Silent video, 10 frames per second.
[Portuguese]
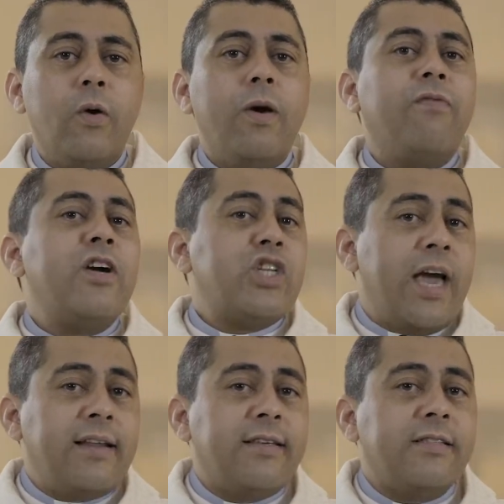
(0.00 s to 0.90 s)
O
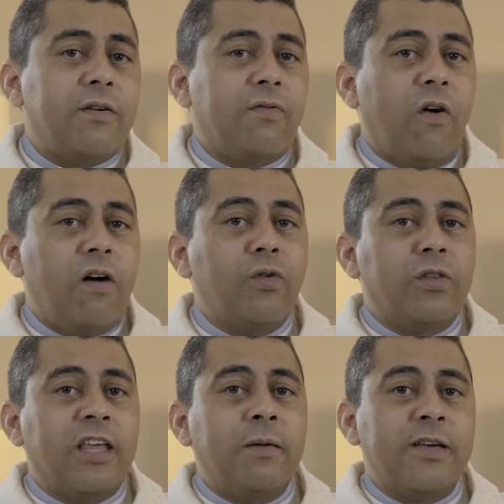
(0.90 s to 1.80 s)
Evangelho desenvolve o
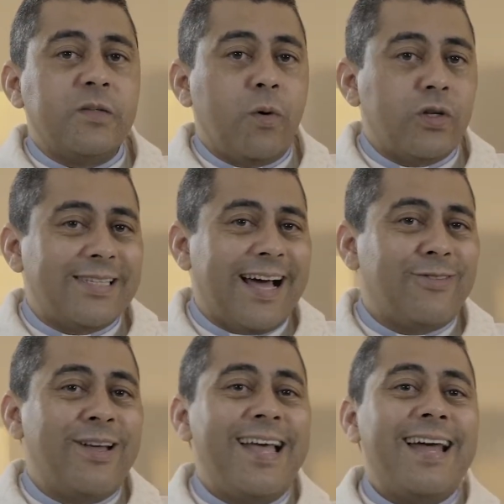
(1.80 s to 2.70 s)
tema
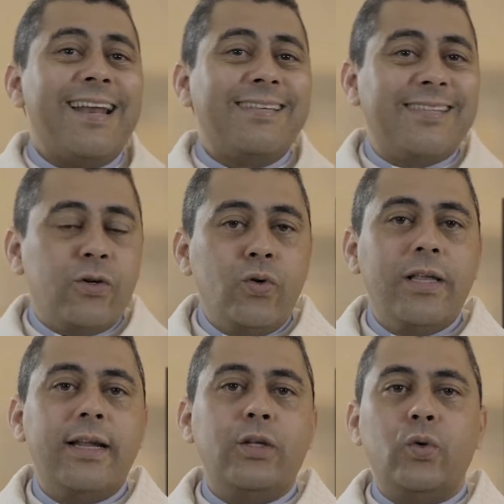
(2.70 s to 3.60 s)
esboçado na
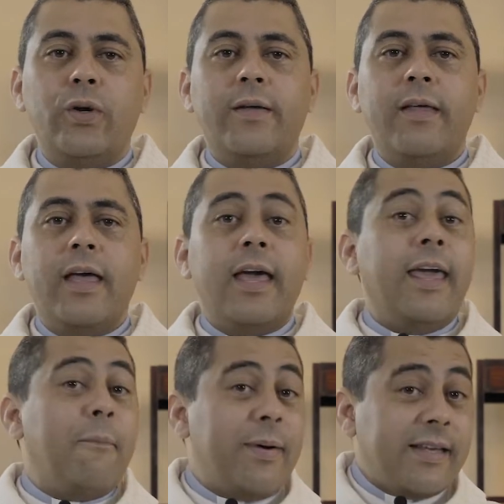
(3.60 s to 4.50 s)
segunda leitura
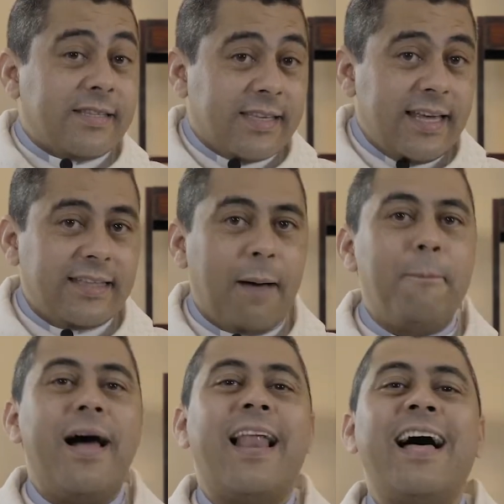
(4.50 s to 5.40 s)
e apresenta a
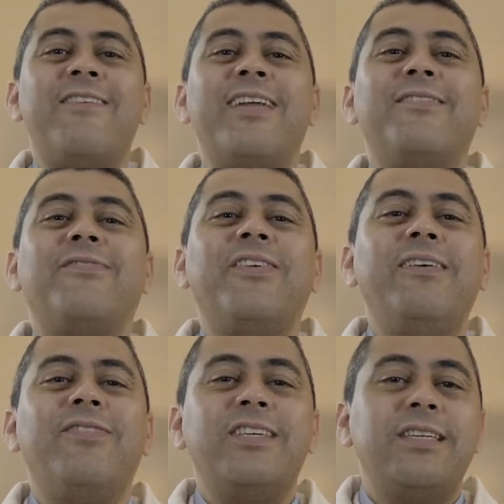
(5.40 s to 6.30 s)
palavra
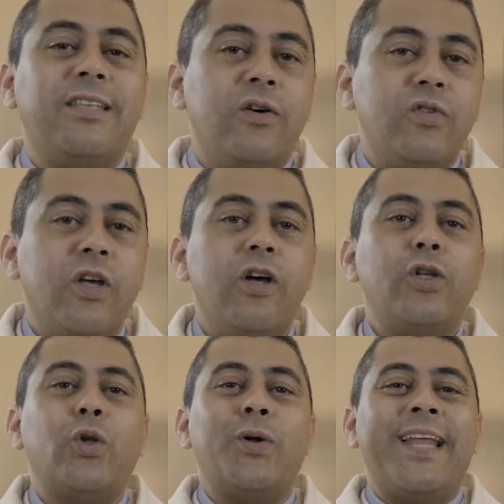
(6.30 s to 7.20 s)
viva de Deus,
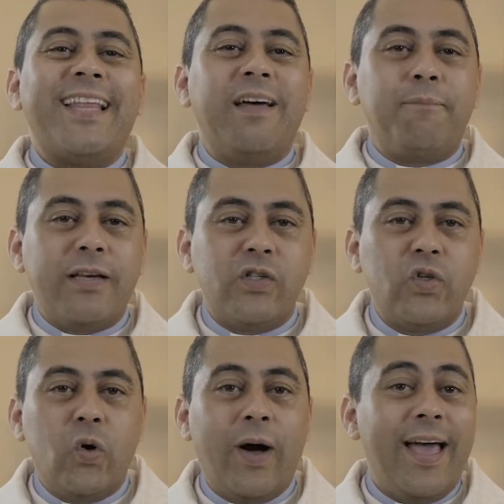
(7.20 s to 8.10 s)
tornada
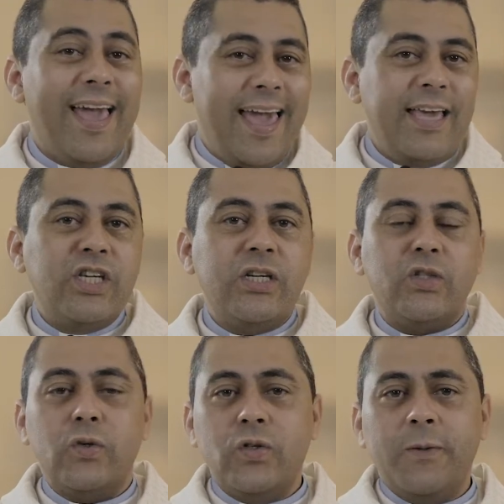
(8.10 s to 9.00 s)
pessoa em
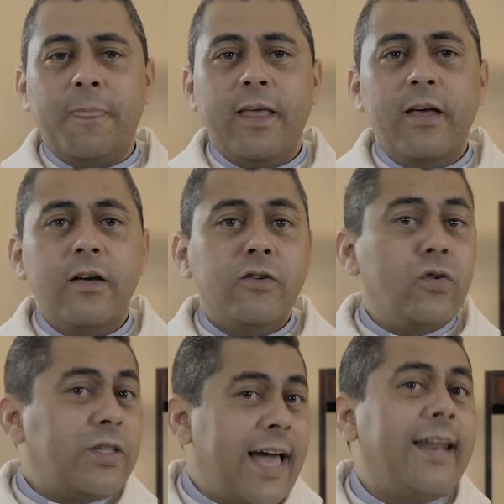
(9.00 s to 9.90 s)
Jesus.
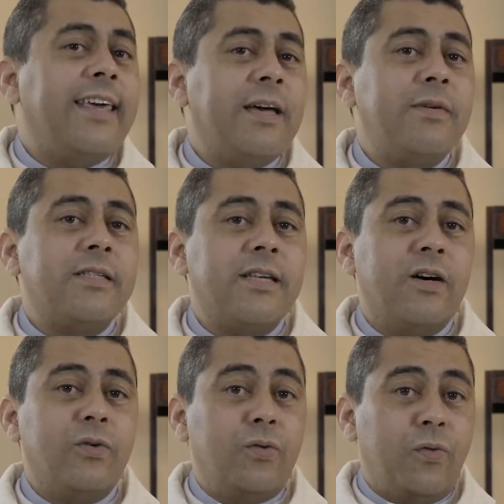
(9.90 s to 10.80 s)
Sugere que a
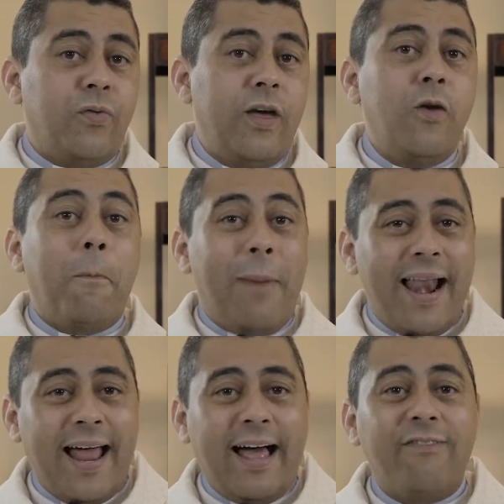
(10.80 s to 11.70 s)
missão do Filho,
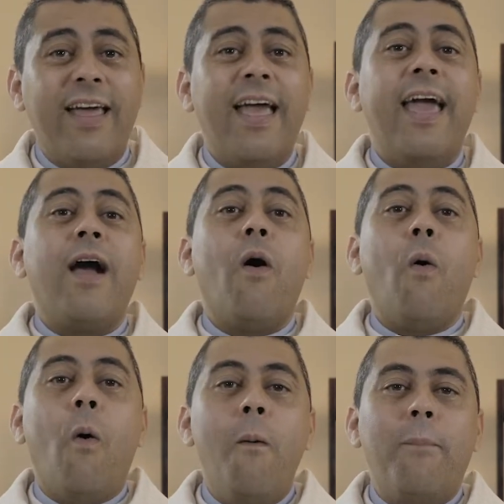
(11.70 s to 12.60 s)
palavra, é
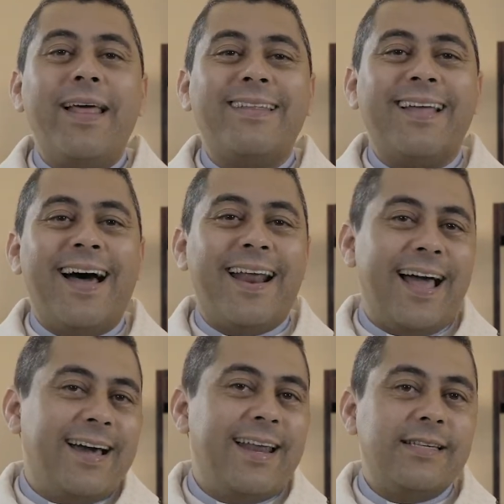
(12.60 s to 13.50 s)
completar
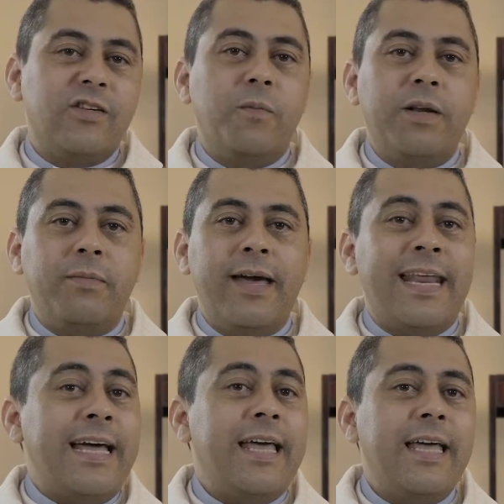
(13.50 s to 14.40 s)
a criação
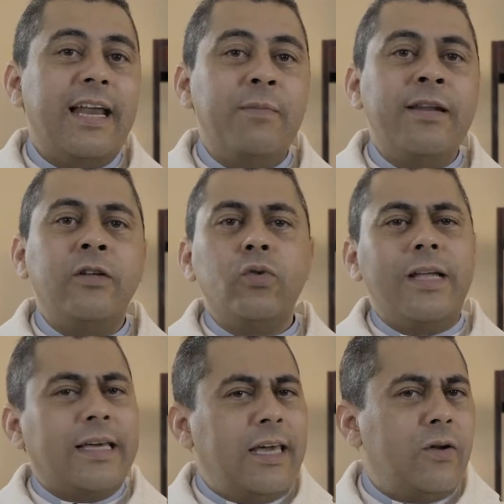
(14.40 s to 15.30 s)
primeira, eliminando
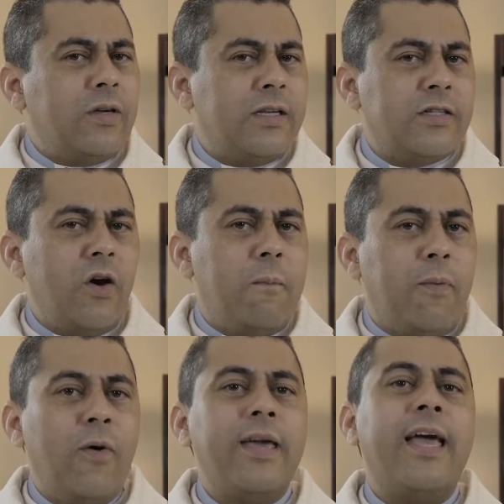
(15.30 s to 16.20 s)
tudo aquilo que se
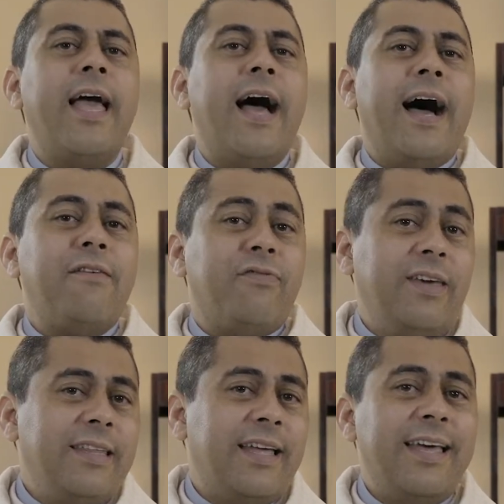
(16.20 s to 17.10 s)
opõe à
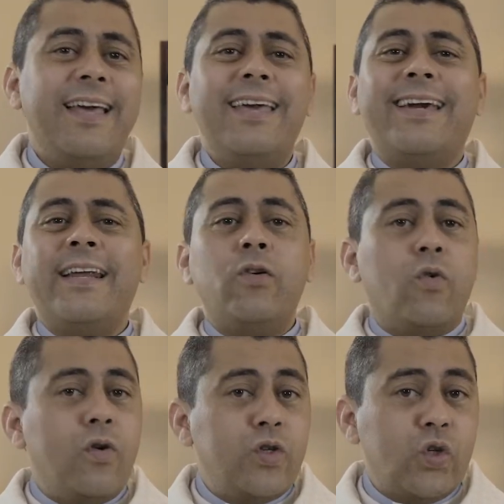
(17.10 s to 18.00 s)
vida e criando
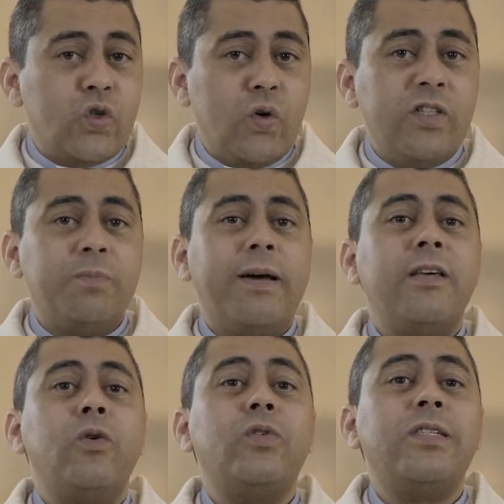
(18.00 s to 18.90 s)
condições para que o